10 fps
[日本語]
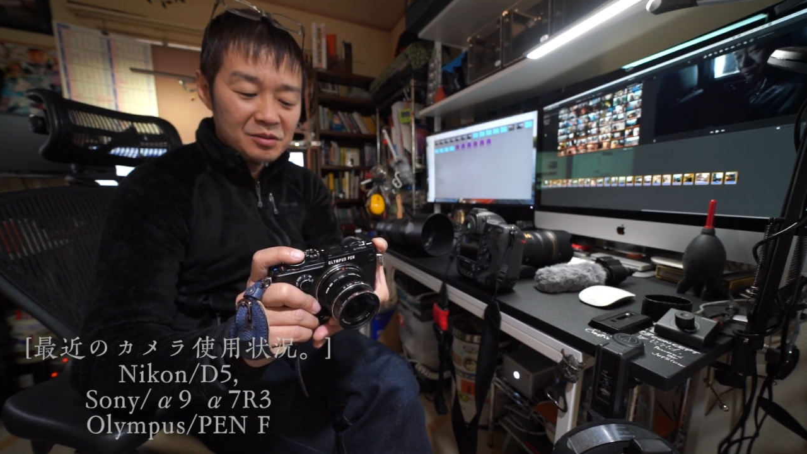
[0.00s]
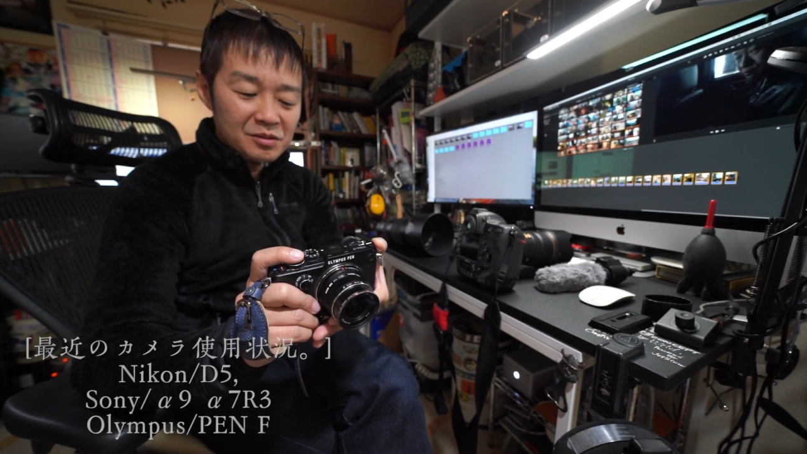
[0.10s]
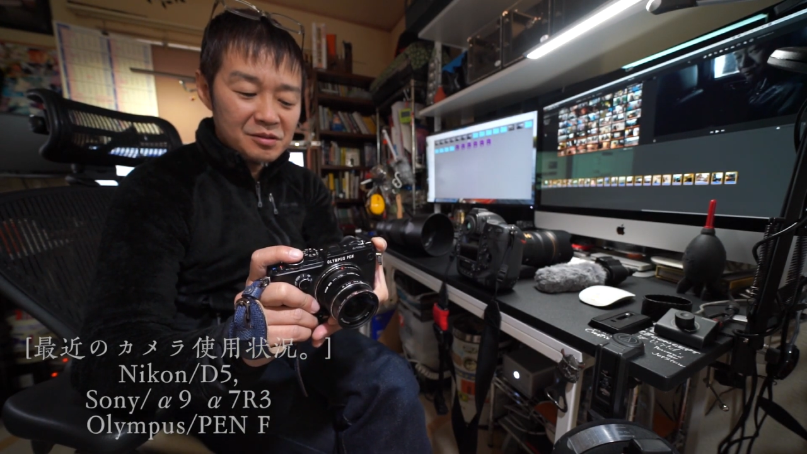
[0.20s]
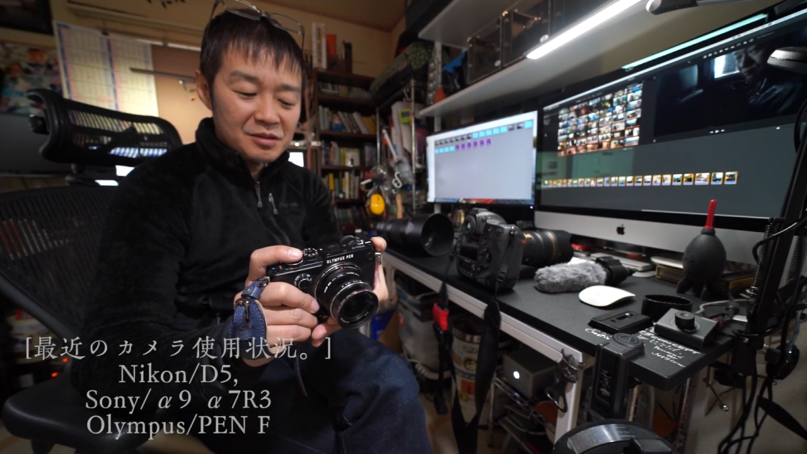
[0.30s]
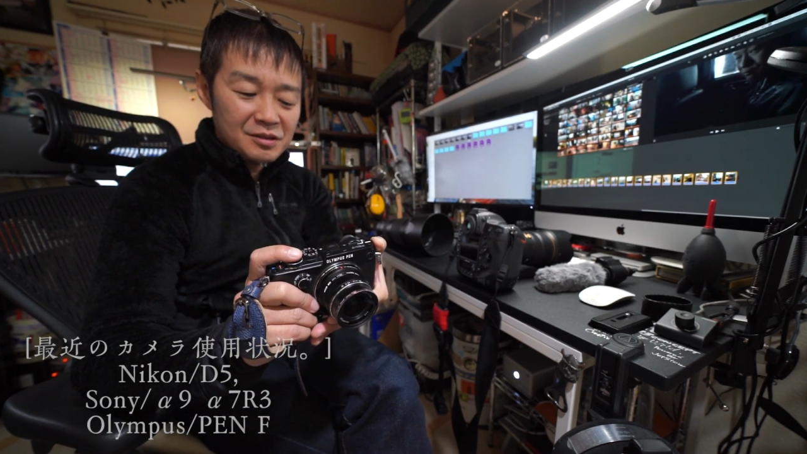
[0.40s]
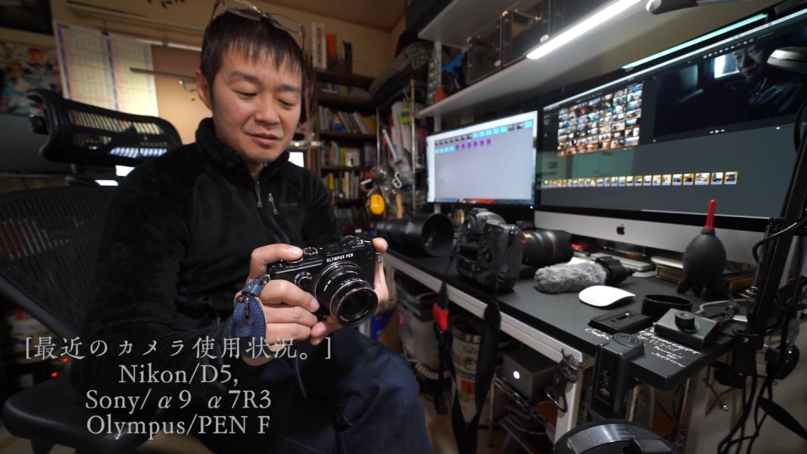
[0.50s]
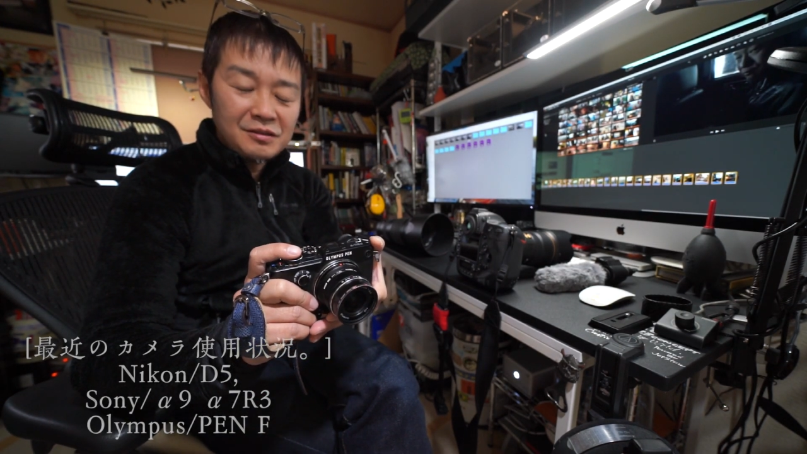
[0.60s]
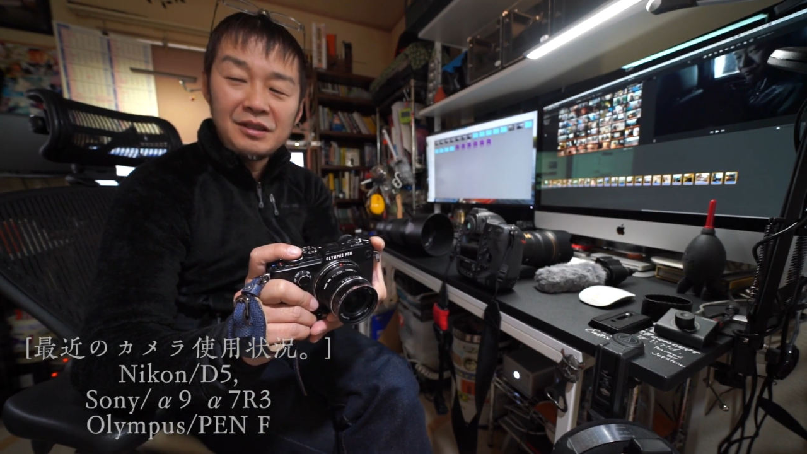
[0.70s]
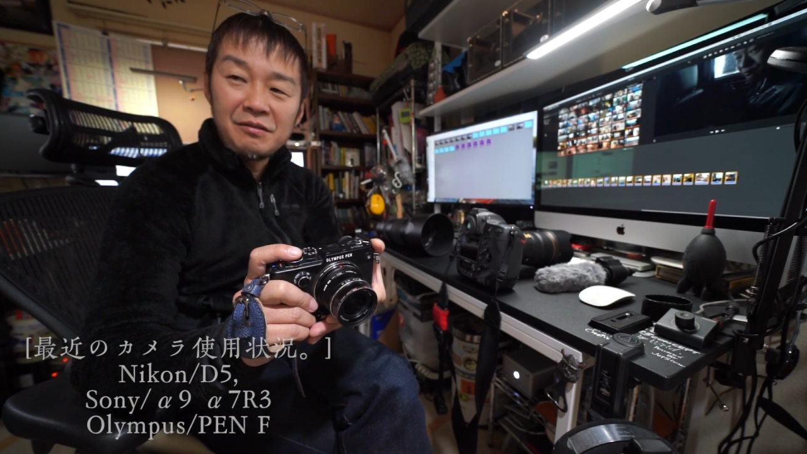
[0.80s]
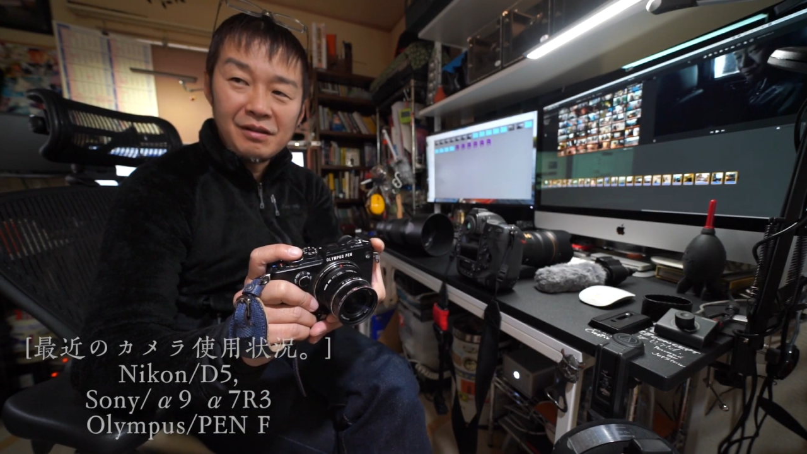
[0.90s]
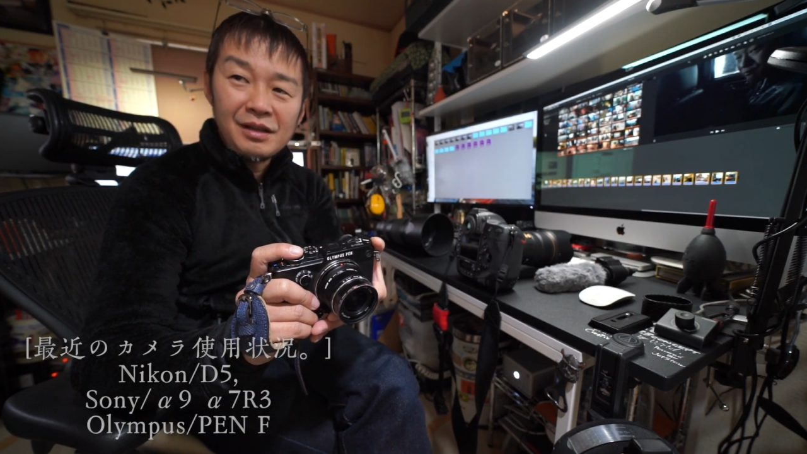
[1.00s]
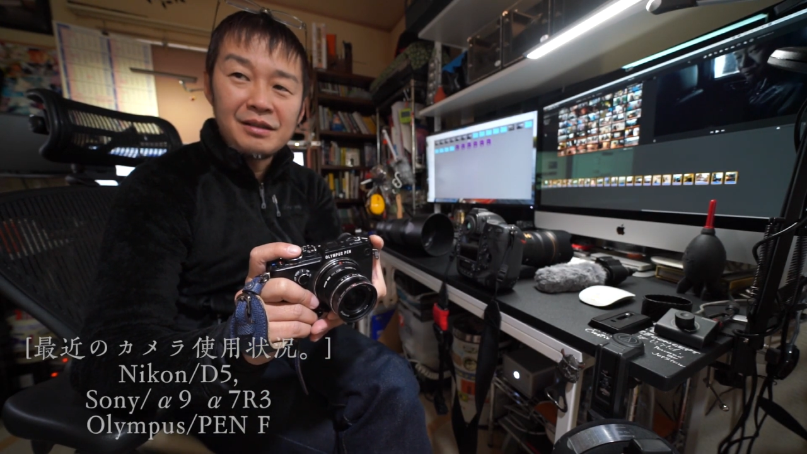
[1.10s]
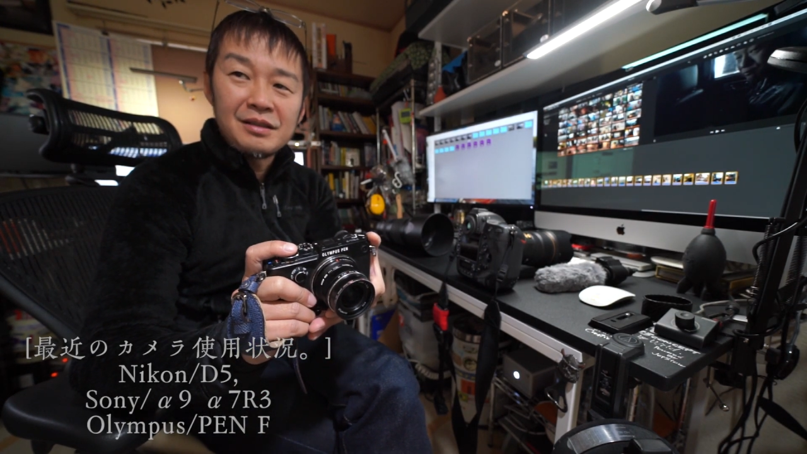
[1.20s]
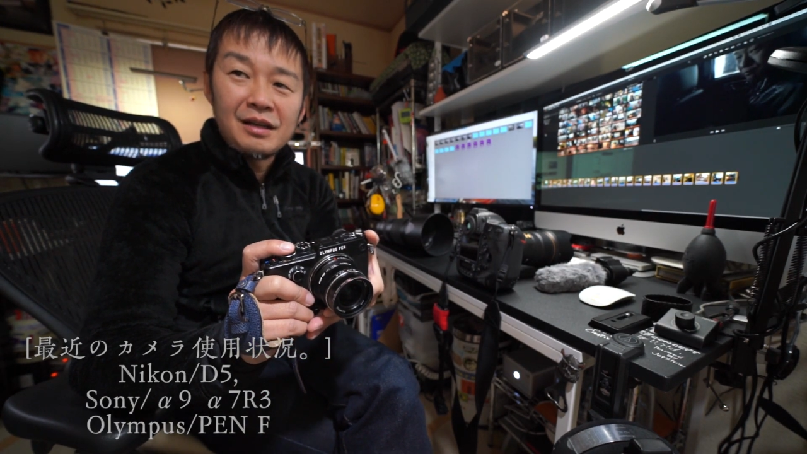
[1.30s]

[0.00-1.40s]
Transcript: とするには